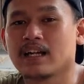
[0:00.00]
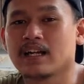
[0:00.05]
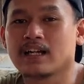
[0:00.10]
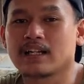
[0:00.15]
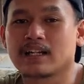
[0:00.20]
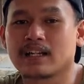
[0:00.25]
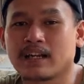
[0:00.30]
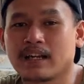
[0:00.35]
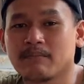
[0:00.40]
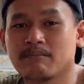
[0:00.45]

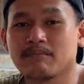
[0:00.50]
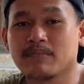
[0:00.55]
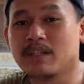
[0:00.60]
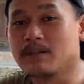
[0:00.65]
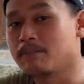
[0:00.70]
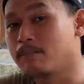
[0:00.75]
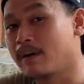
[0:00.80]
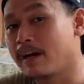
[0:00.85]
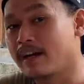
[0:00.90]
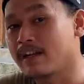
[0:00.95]
rem
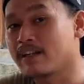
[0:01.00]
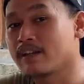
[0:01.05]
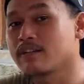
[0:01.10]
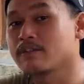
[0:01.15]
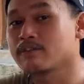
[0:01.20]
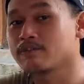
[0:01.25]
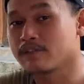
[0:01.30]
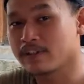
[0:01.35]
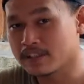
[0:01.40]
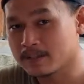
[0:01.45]
depan
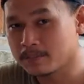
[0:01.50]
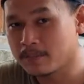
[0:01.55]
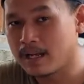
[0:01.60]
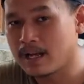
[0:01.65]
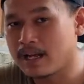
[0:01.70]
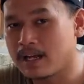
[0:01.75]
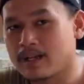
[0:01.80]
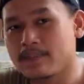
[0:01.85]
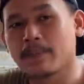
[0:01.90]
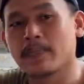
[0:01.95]

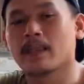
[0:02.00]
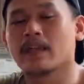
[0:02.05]
Vespa